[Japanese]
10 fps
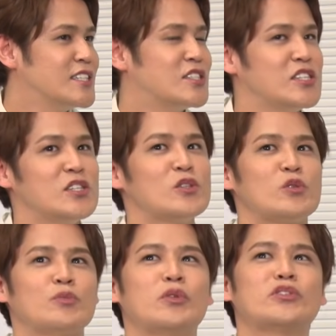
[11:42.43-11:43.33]
一人称
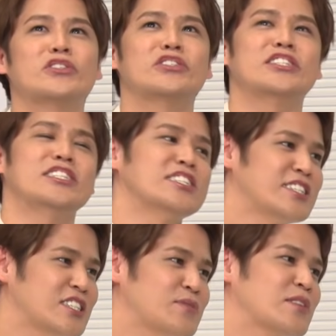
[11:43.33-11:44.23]
を僕にし
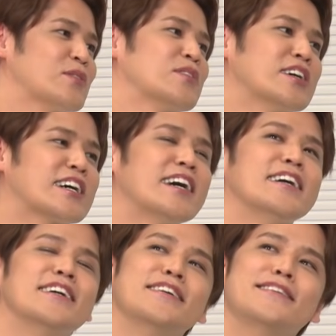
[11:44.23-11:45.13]
てしまうとなんか
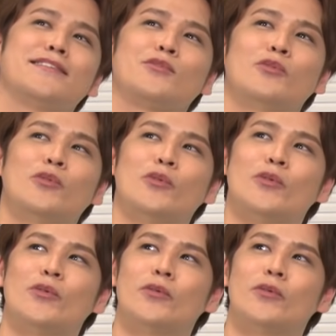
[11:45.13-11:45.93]
こう